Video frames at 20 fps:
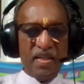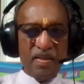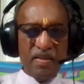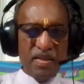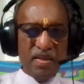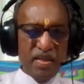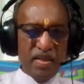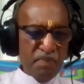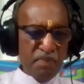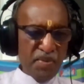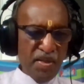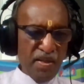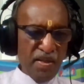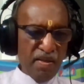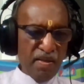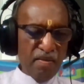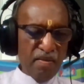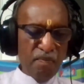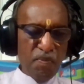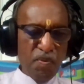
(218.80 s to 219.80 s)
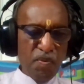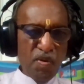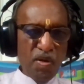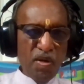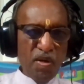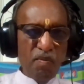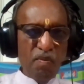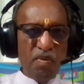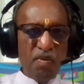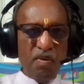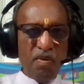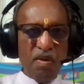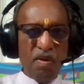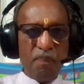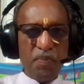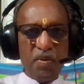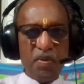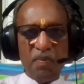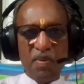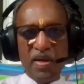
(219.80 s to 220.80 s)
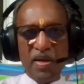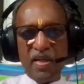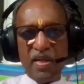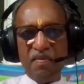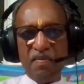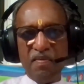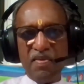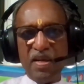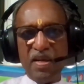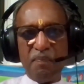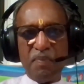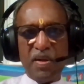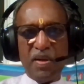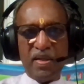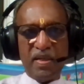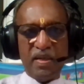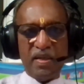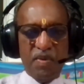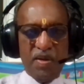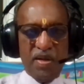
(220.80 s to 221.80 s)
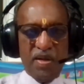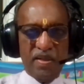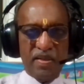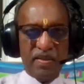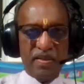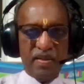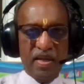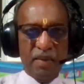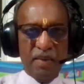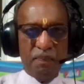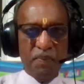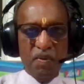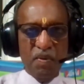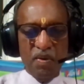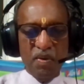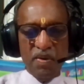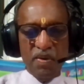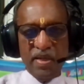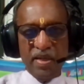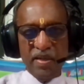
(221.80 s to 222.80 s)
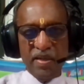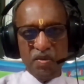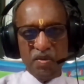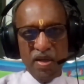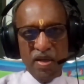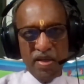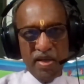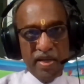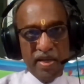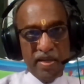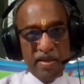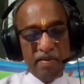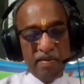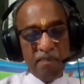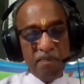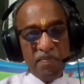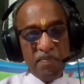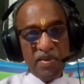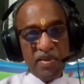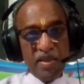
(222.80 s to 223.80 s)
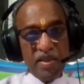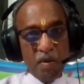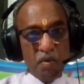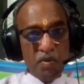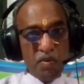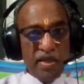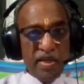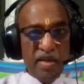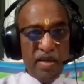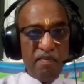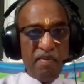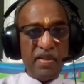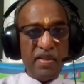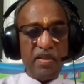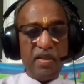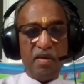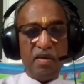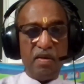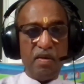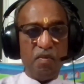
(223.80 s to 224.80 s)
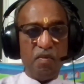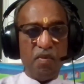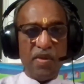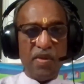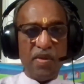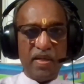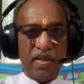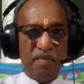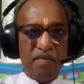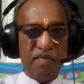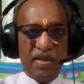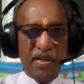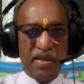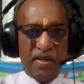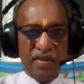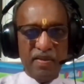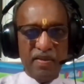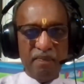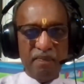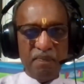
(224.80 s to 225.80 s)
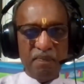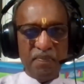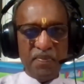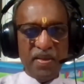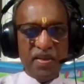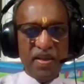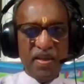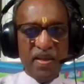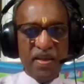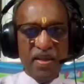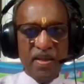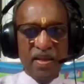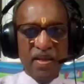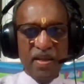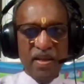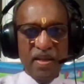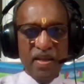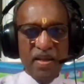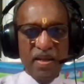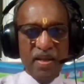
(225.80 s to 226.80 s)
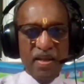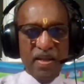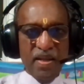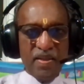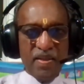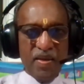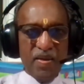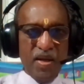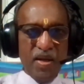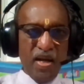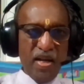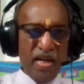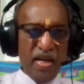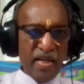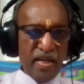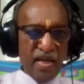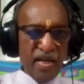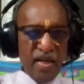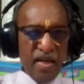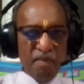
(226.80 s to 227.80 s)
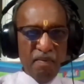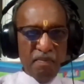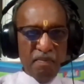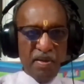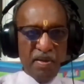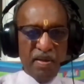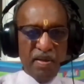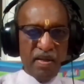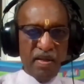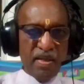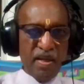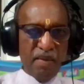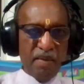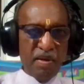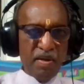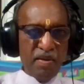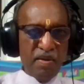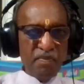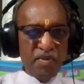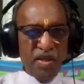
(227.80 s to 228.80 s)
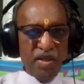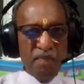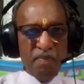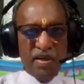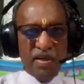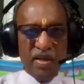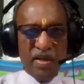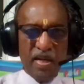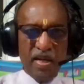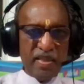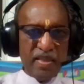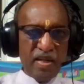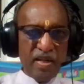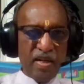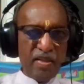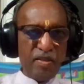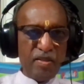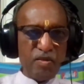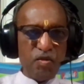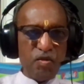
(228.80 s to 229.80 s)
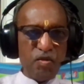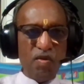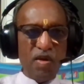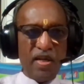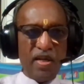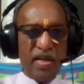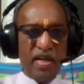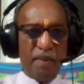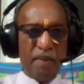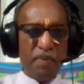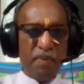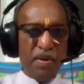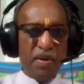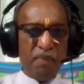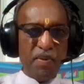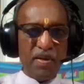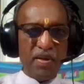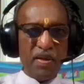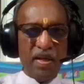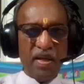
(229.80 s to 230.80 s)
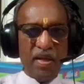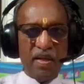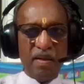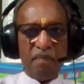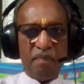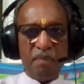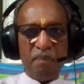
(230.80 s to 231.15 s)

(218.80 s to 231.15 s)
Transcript: அதாவது இது போன்ற ஒரு அற்புதமான கவிஞனை பார்க்க முடியாது அப்போ இத்தனை தகுதிகளை வைத்திருக்கக்கூடிய கவிஞன் தன்னாலே எல்லாம் யமகம் திரும்பி என்றெல்லாம் அந்த காலத்தை சொல்லுவார்களே அப்படிப்பட்ட